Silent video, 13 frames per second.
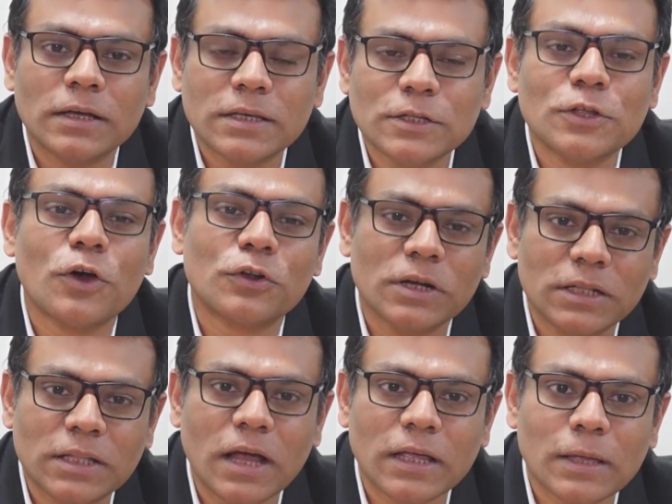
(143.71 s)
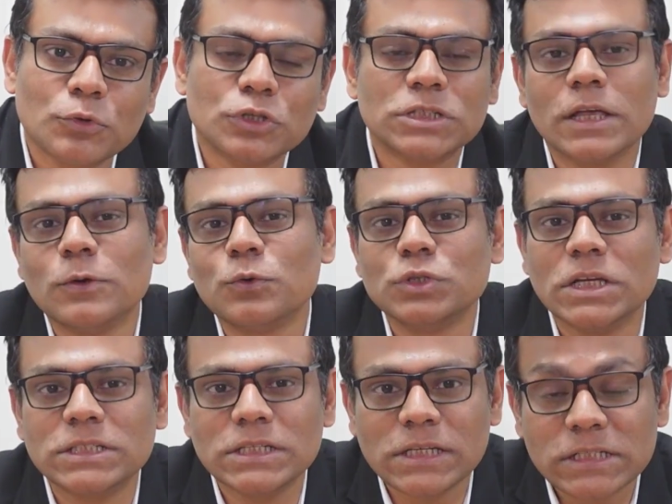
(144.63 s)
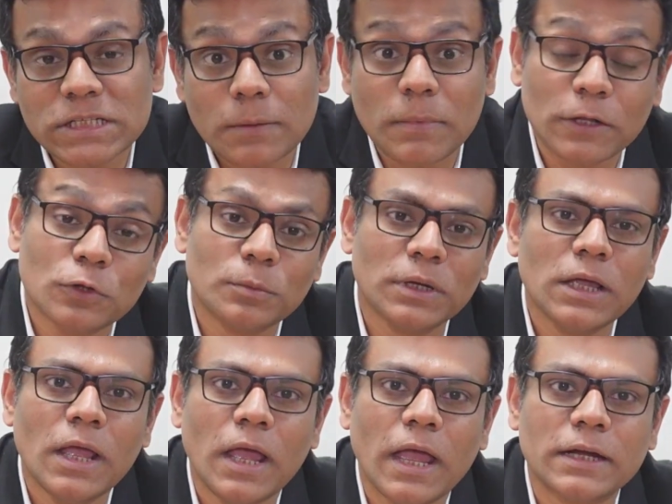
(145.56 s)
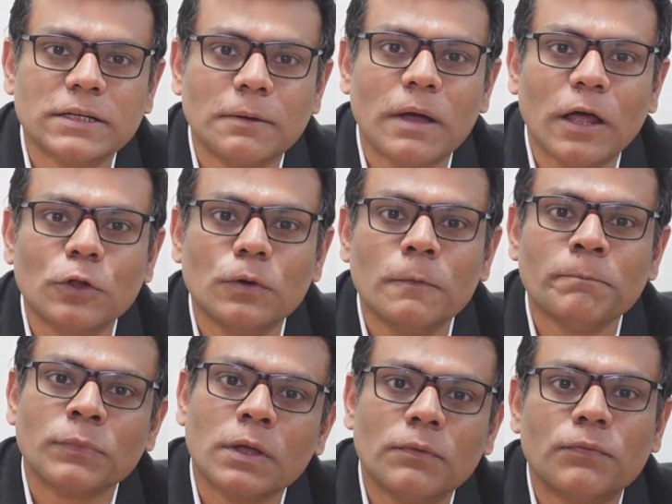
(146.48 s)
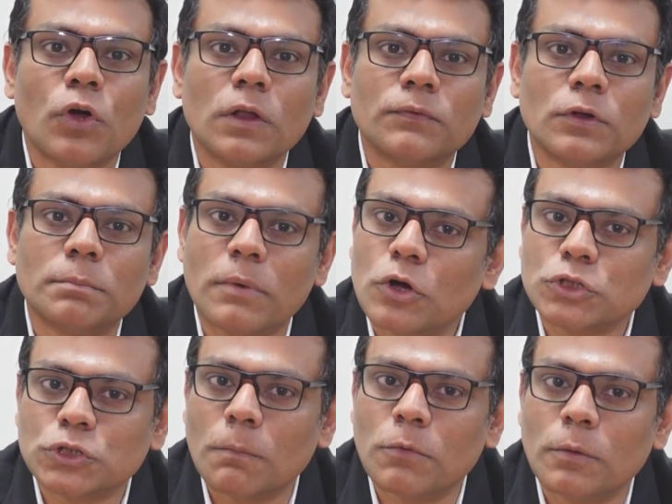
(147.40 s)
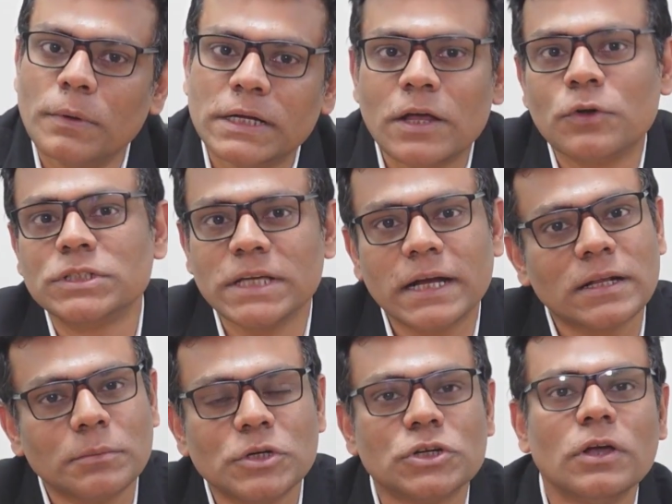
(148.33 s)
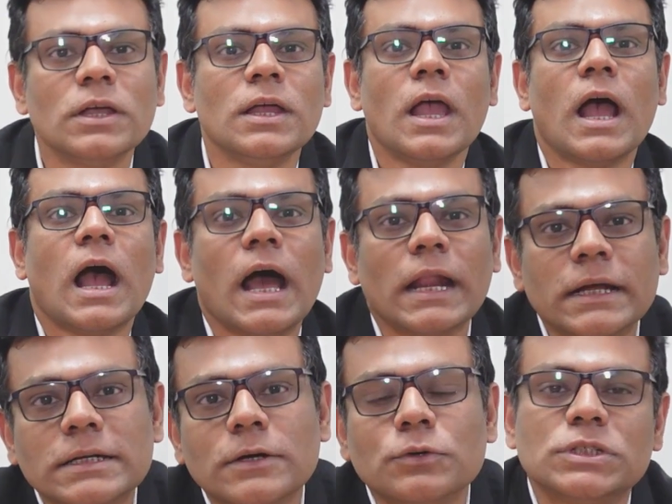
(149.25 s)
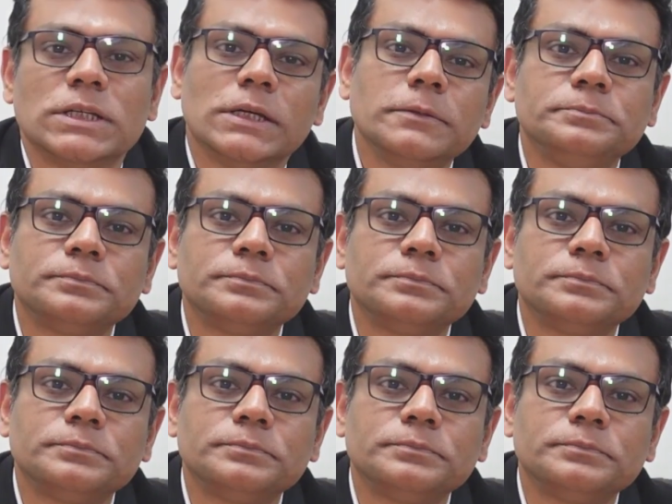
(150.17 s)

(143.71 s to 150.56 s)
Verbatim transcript: কি ধরনের দাগ এবং সেই অনুযায়ী চিকিৎসার মাধ্যমে একটা ভালো ফলাফল পাওয়া সম্ভব এটা হচ্ছে একটা বিষয় আরেকটা হচ্ছে